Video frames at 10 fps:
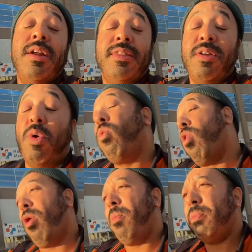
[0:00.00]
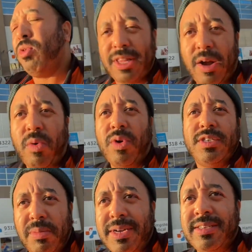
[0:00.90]
Não cobre muita
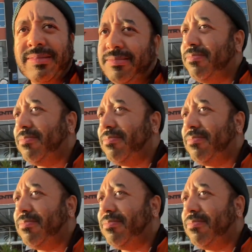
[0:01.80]
coisa, mas